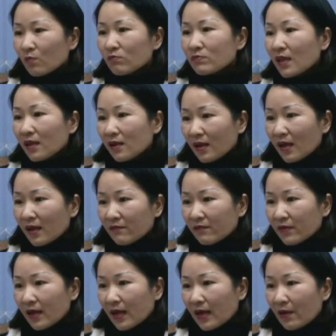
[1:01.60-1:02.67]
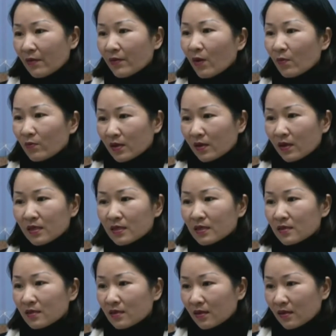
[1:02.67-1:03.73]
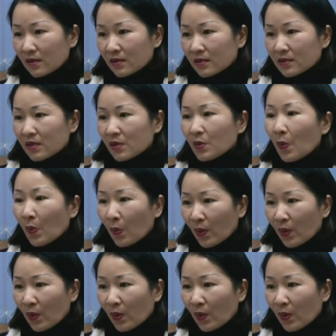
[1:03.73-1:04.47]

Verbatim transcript: tin đến với cả lao động những khi chưa chưa đủ